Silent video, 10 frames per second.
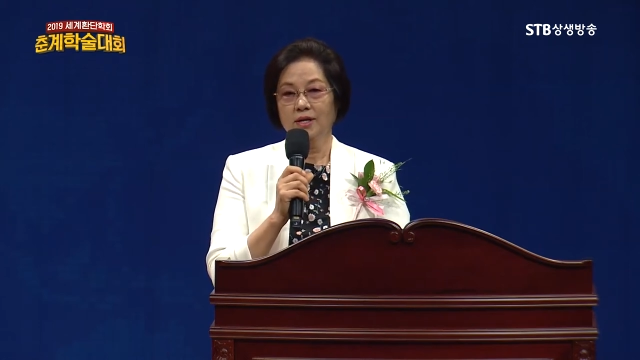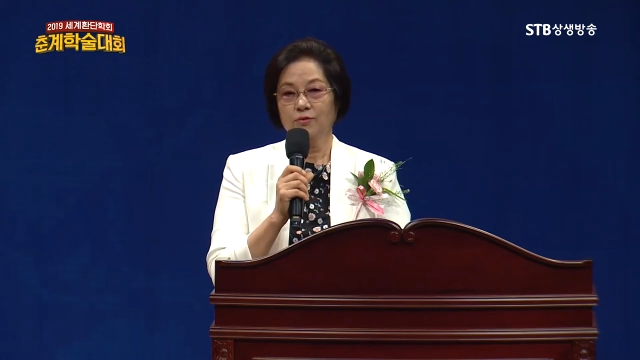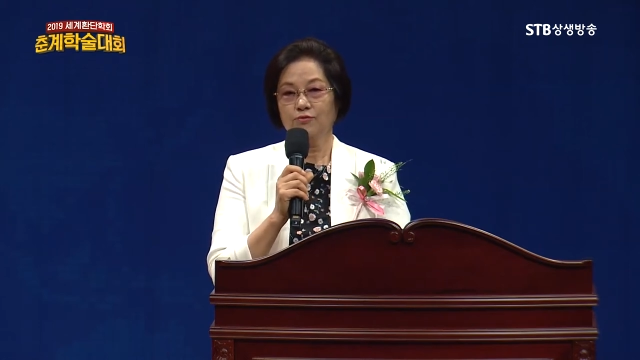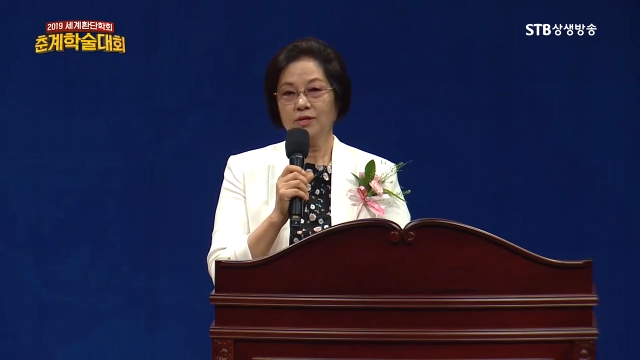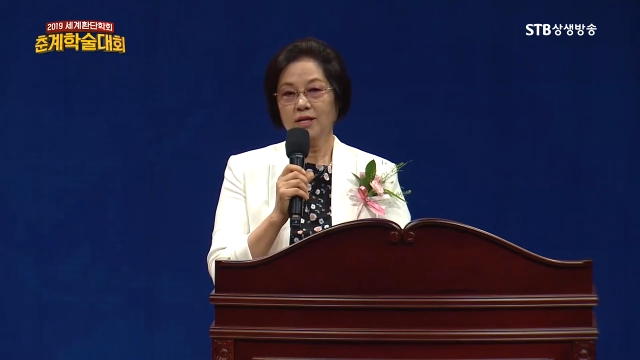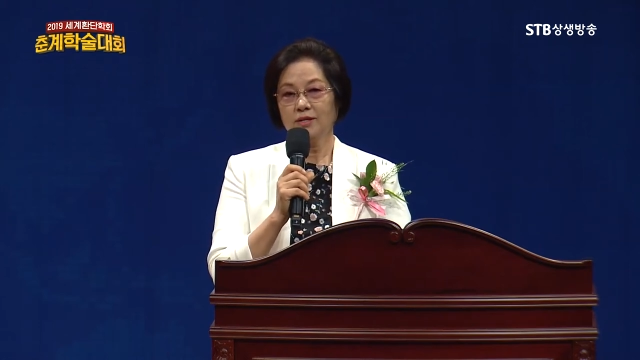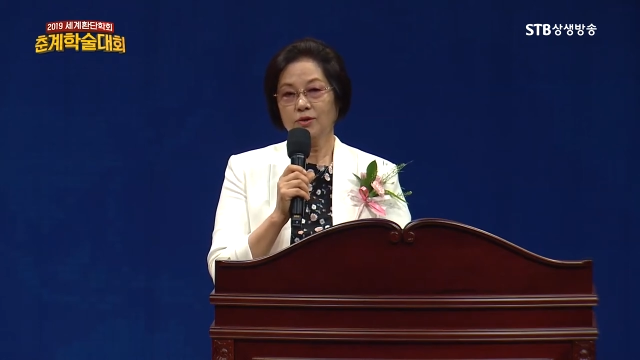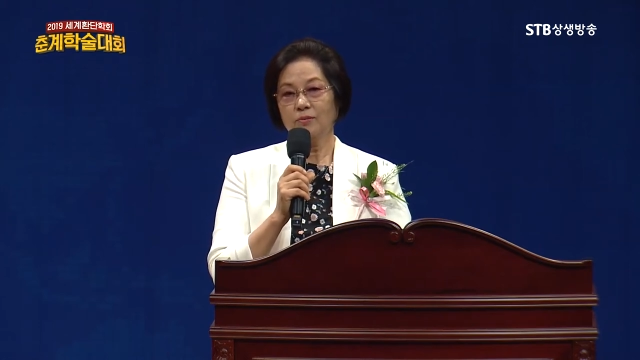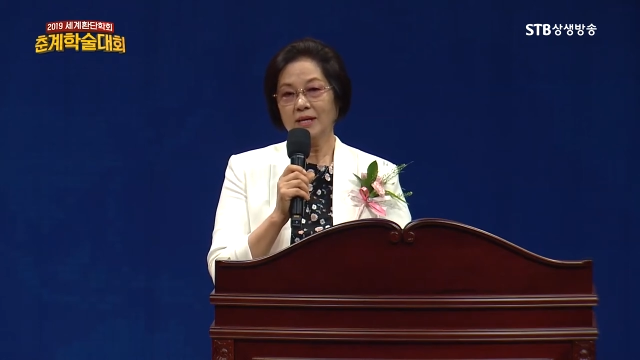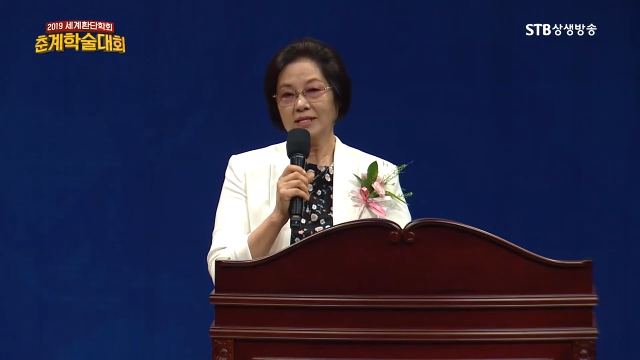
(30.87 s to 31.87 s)
우리의
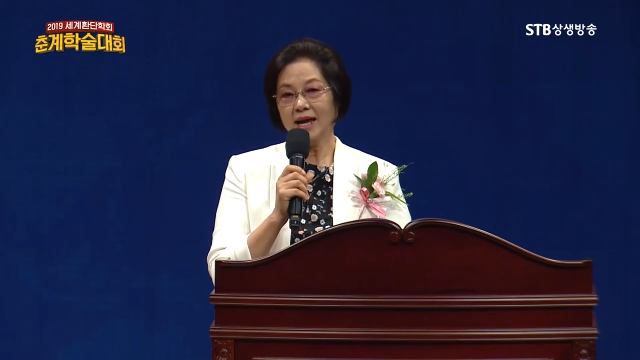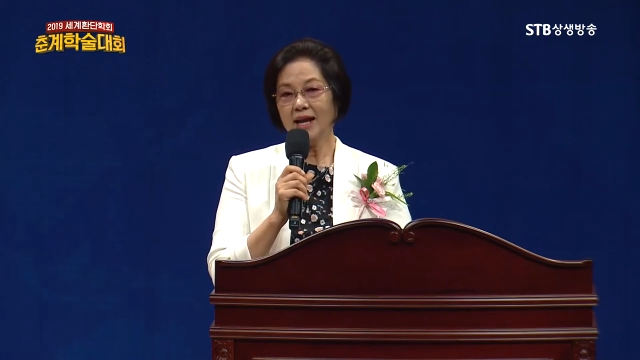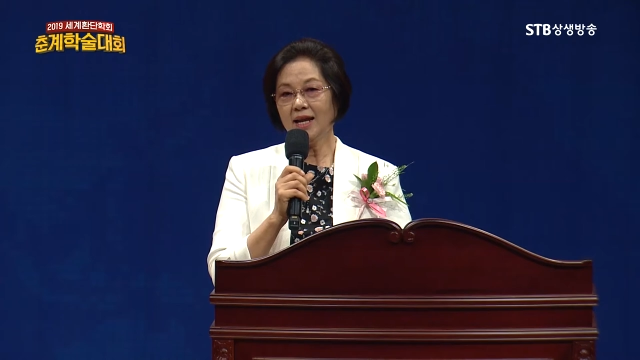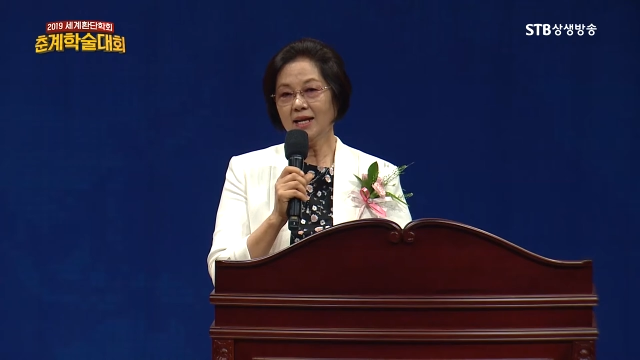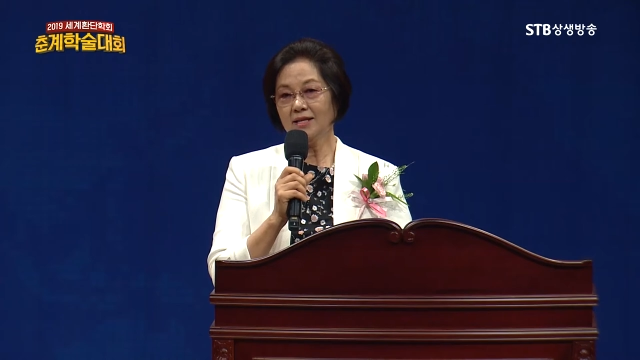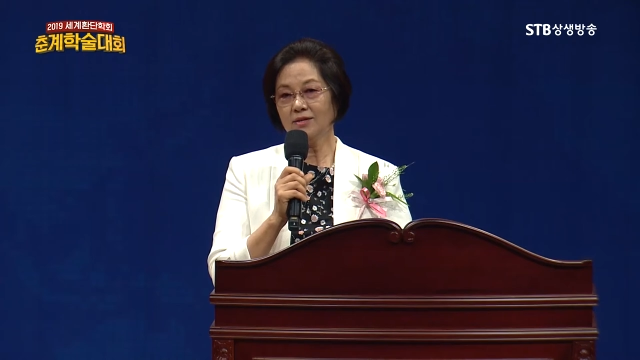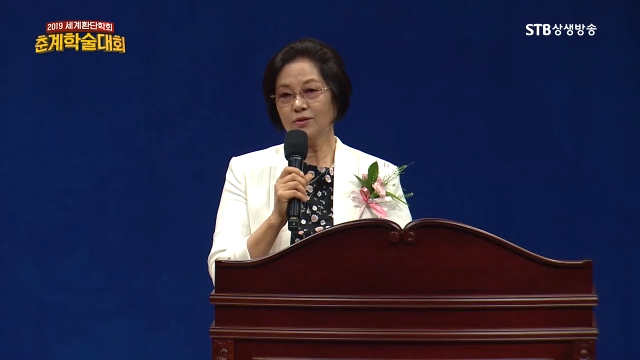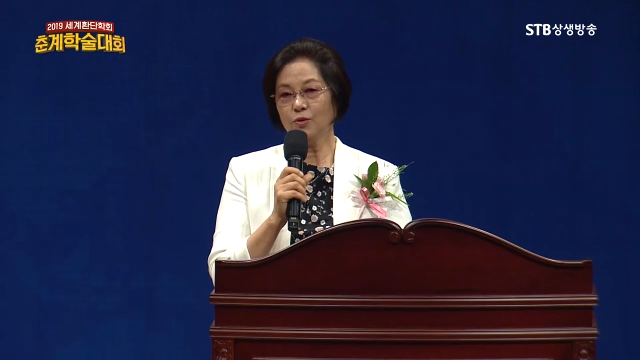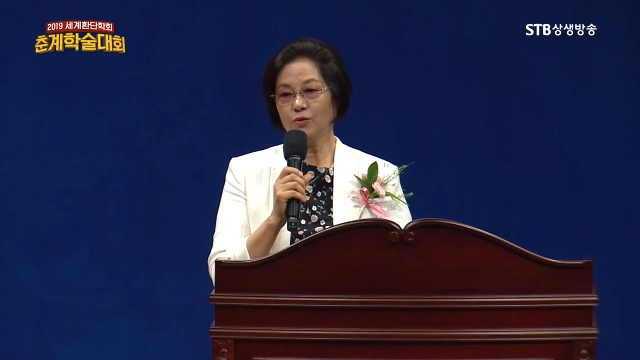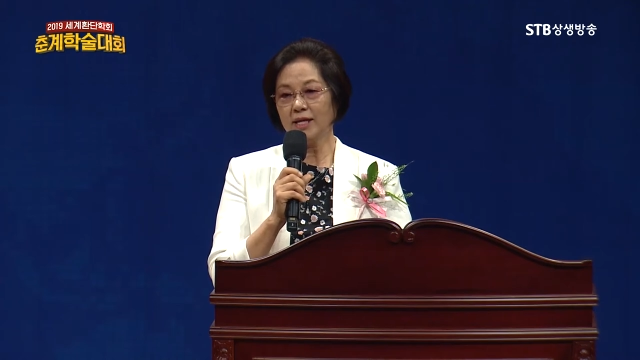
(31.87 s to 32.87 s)
정말
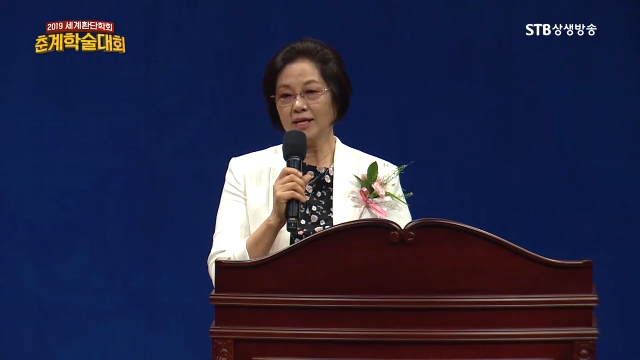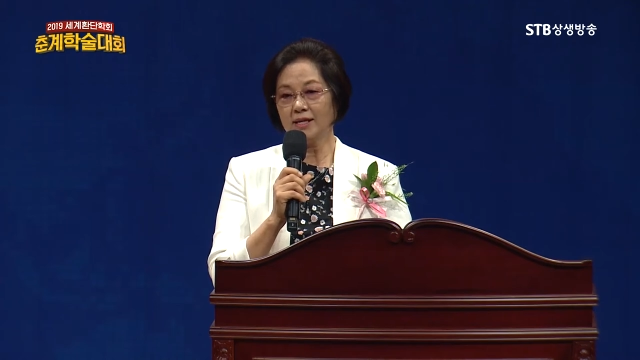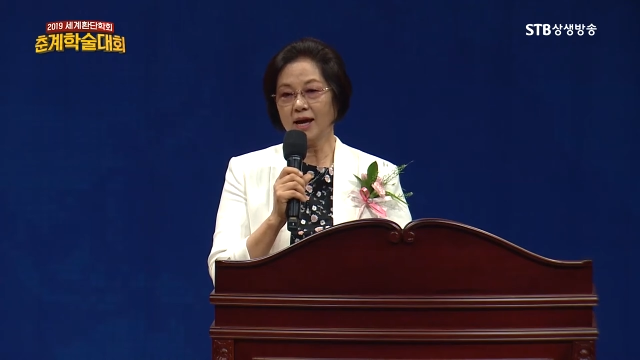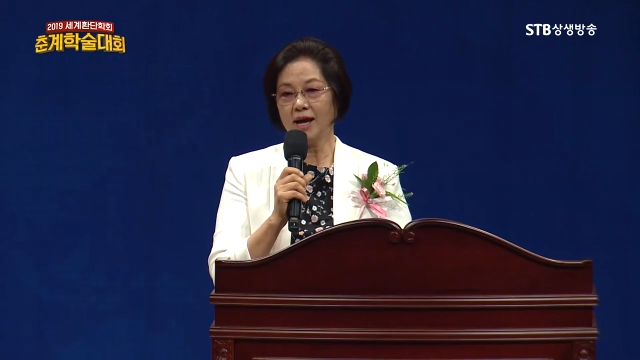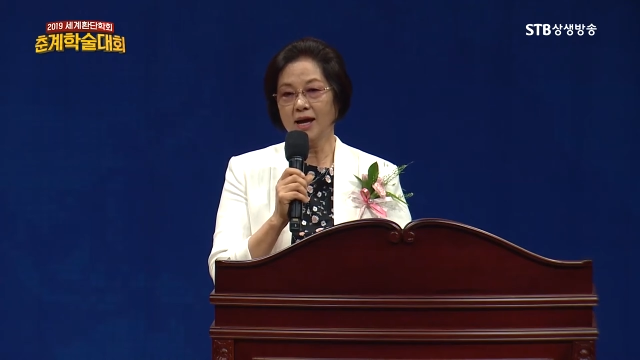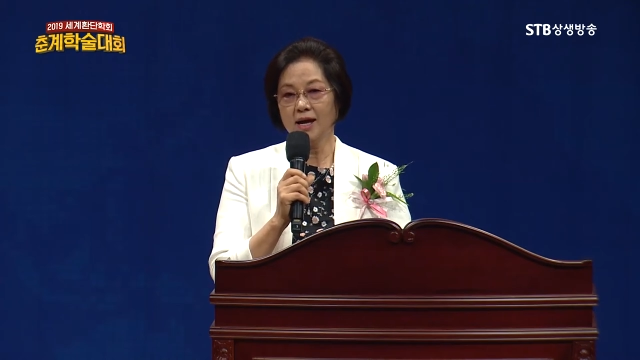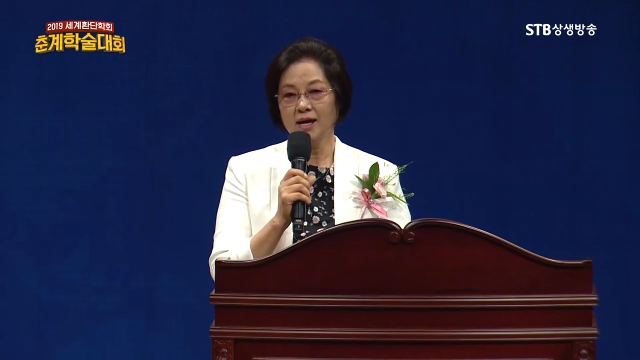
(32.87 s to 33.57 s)
찬란했던 고대사